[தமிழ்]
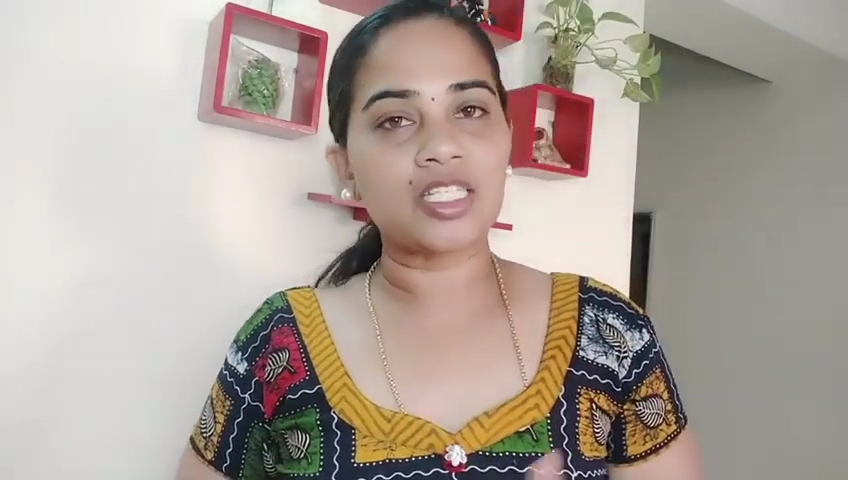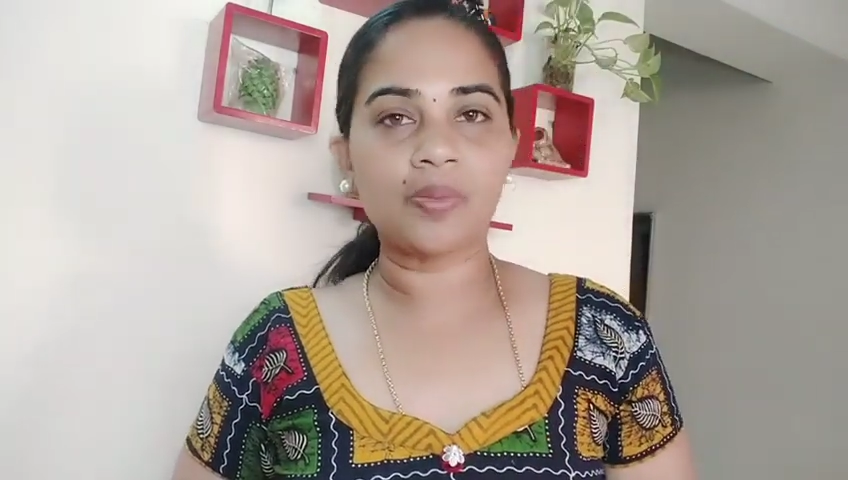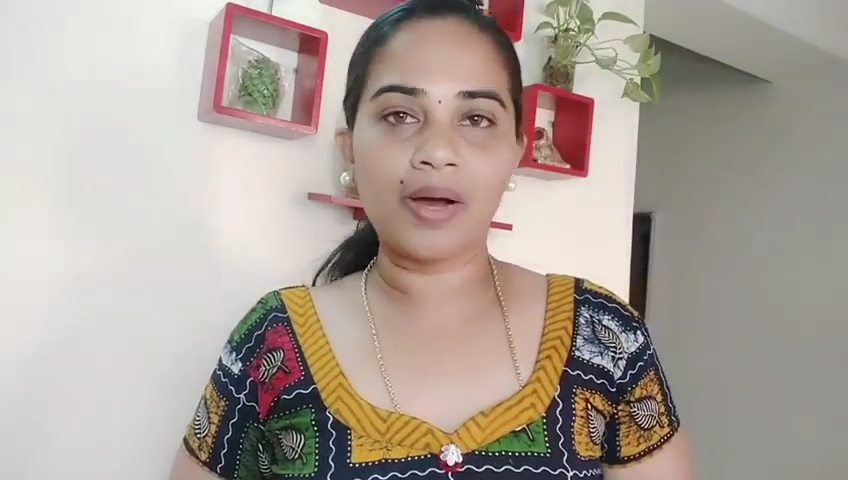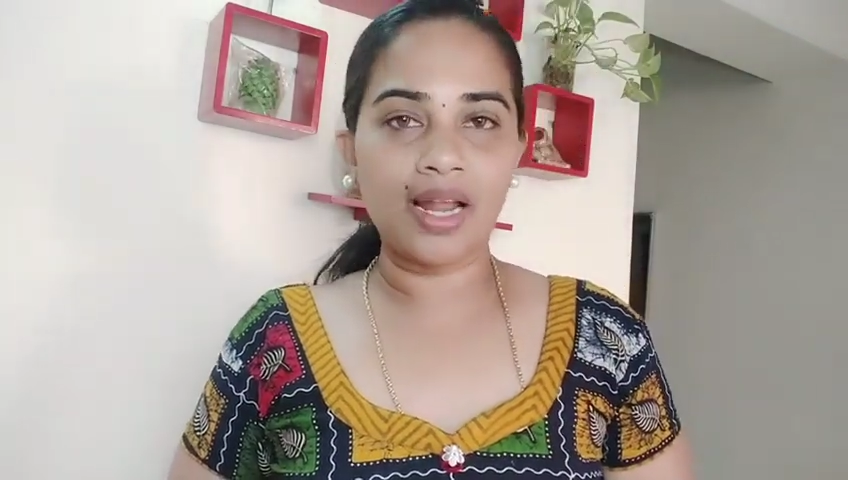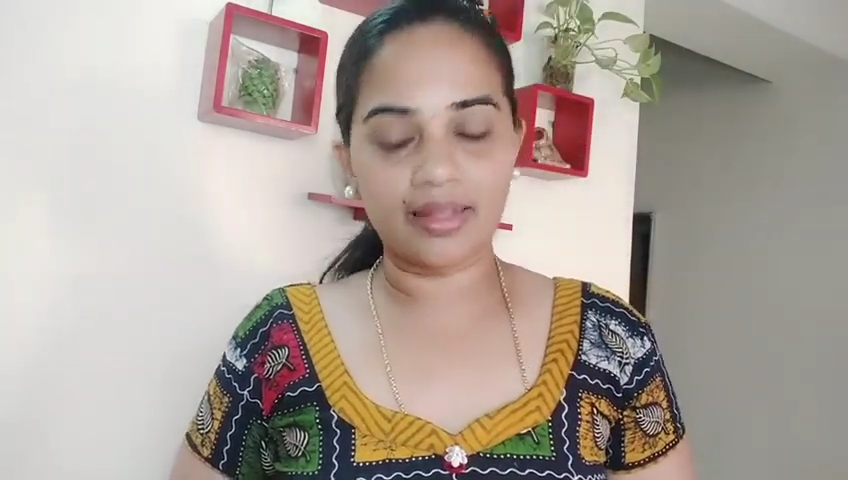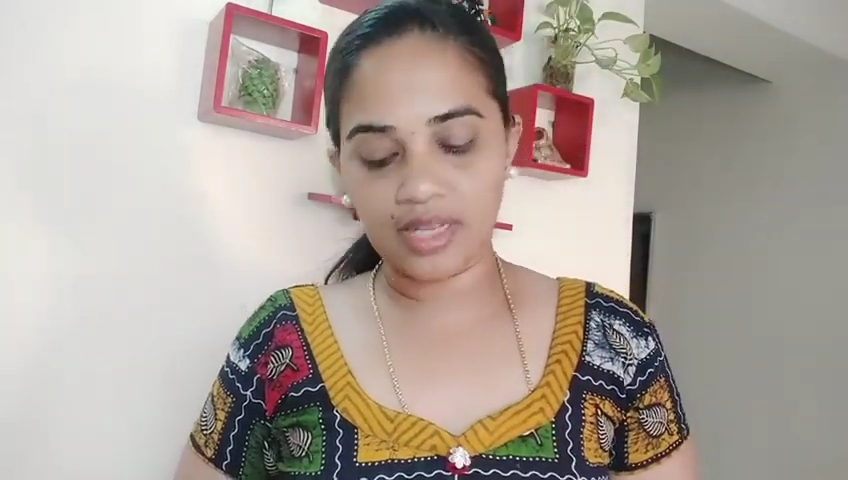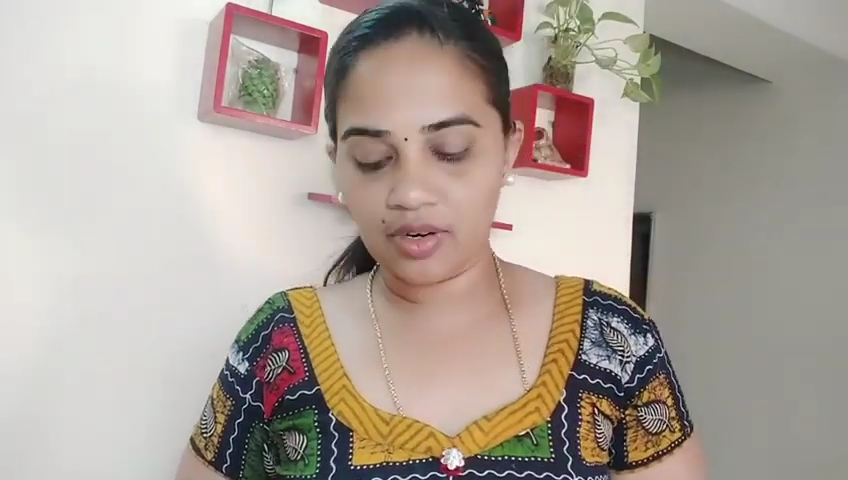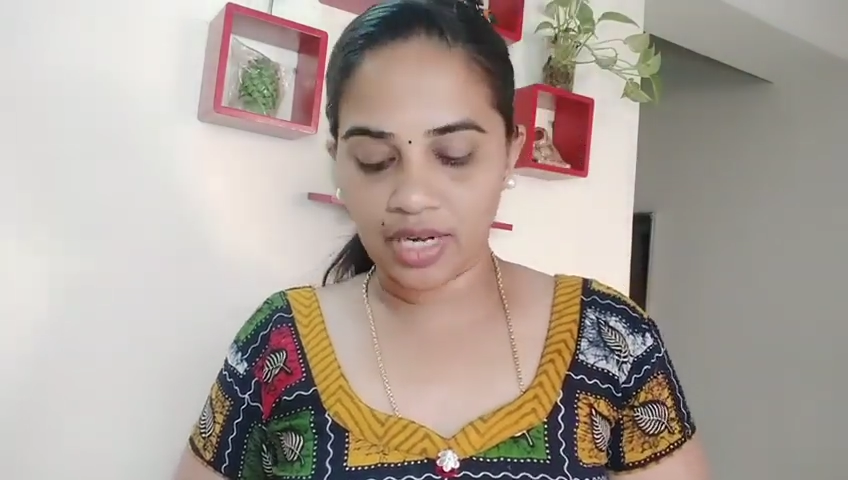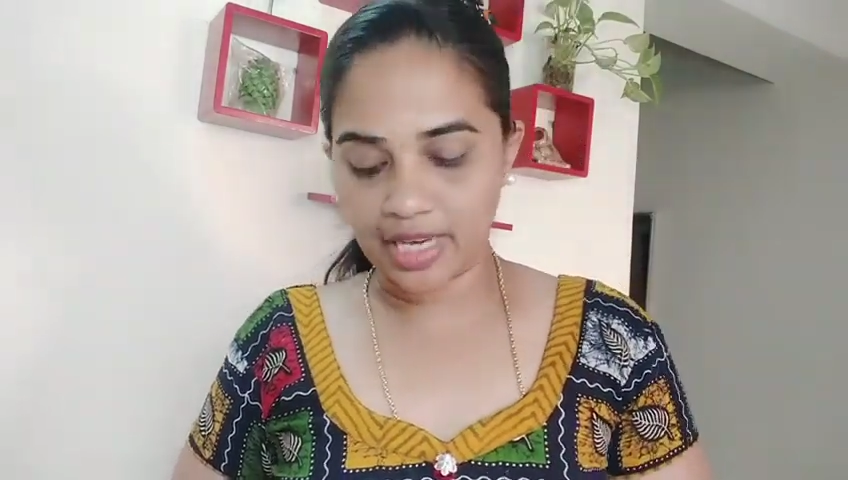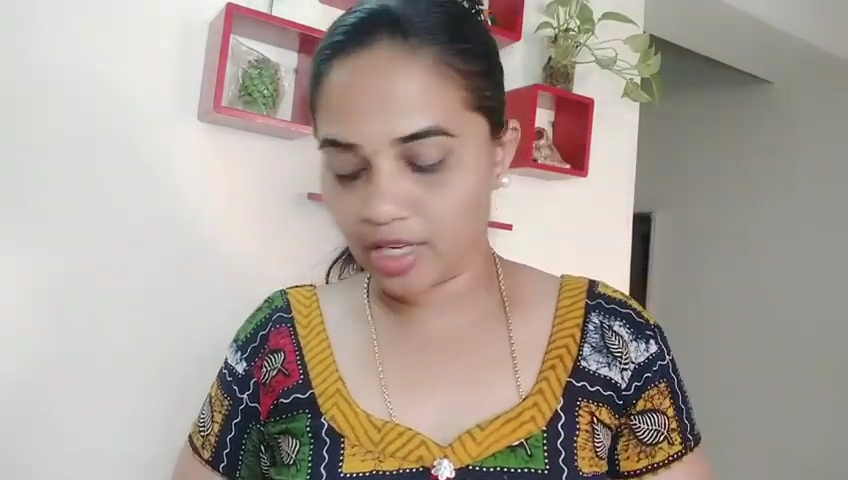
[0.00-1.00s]
பாலாக இருந்தாலும்
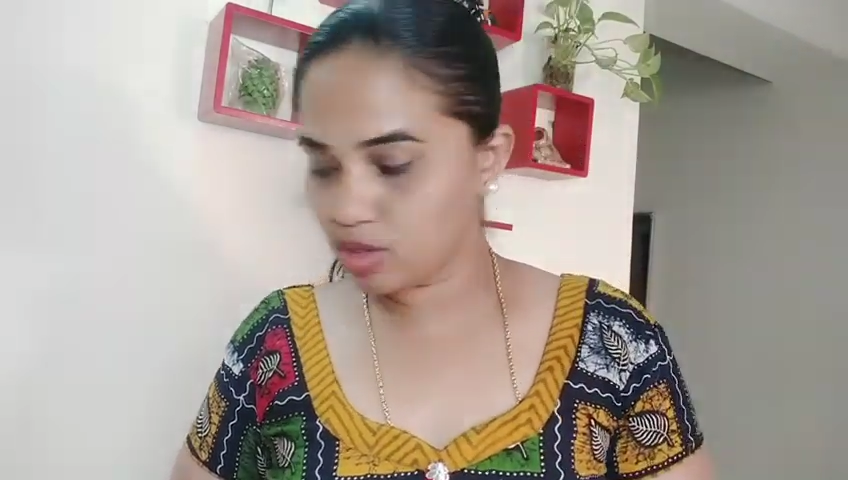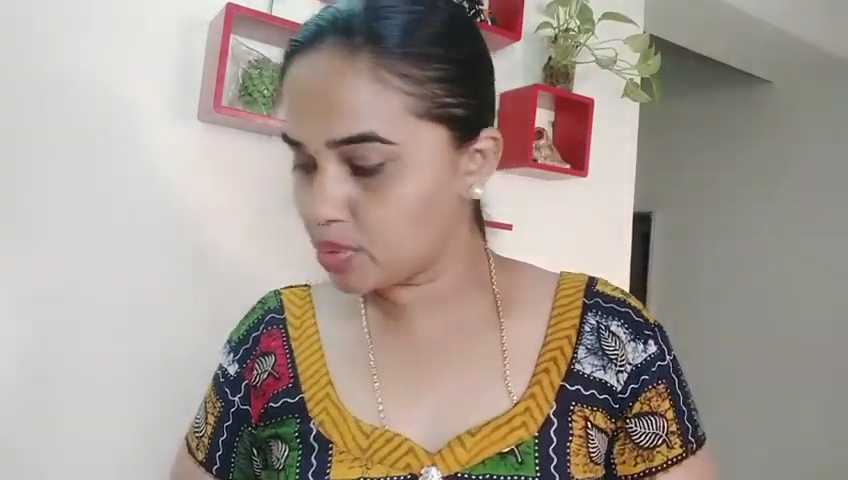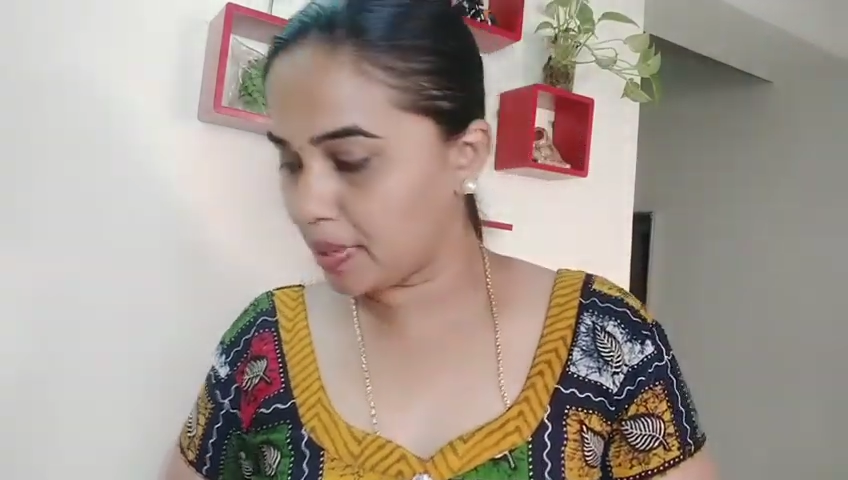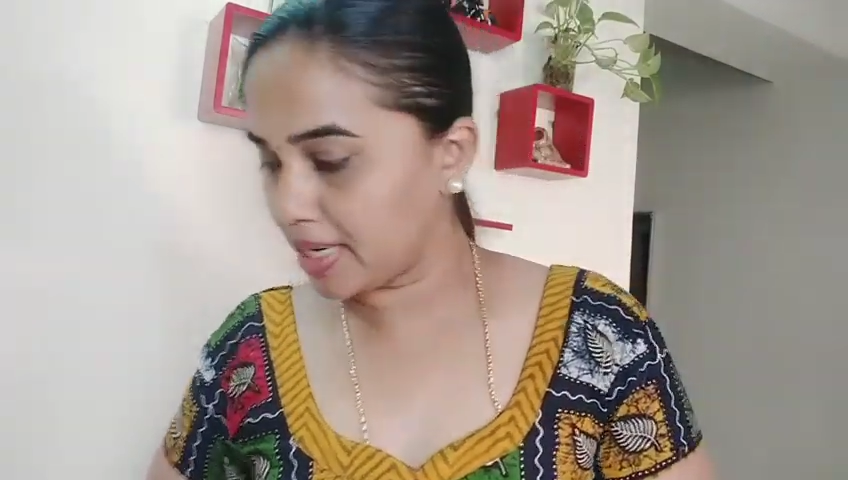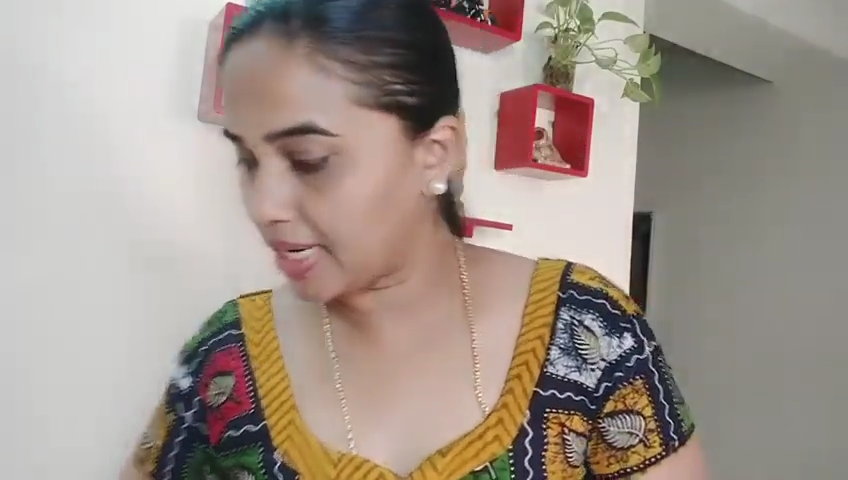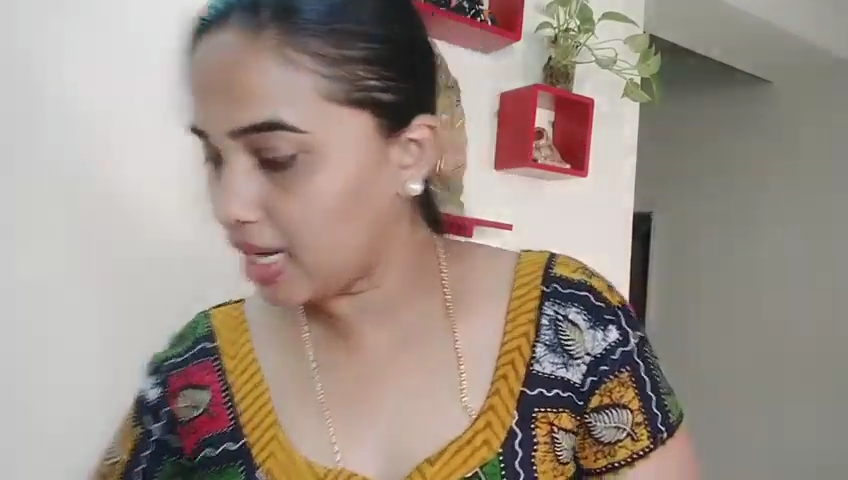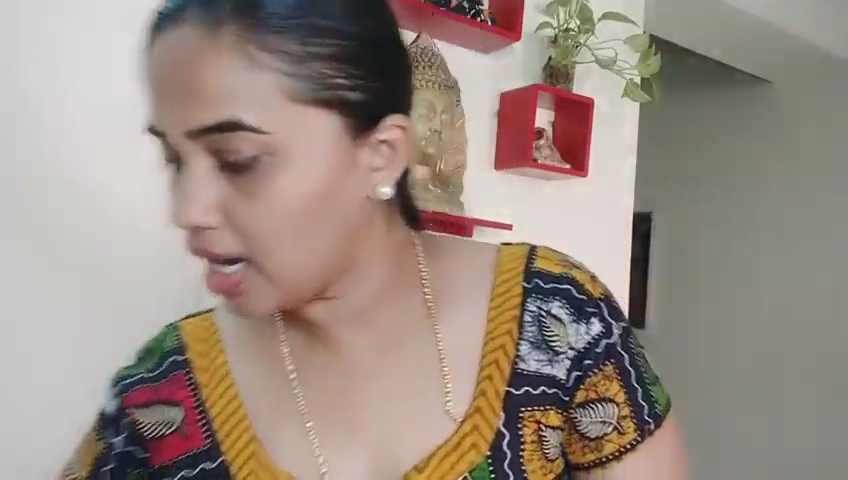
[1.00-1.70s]
நீங்கள் யூஸ் பண்ணிக்கலாம்